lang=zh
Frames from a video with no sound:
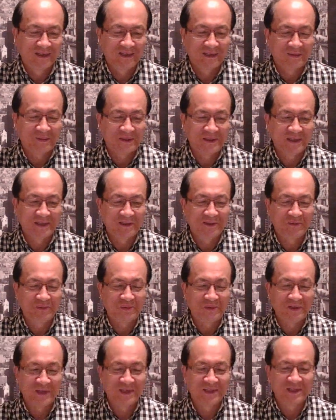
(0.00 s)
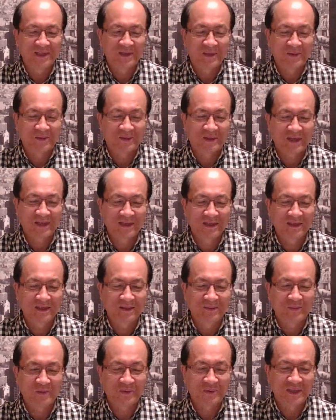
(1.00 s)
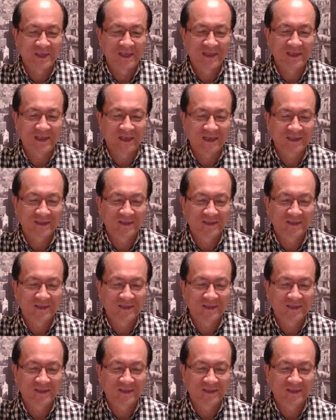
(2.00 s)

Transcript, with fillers: 那么接着五年之后，他的母亲呢，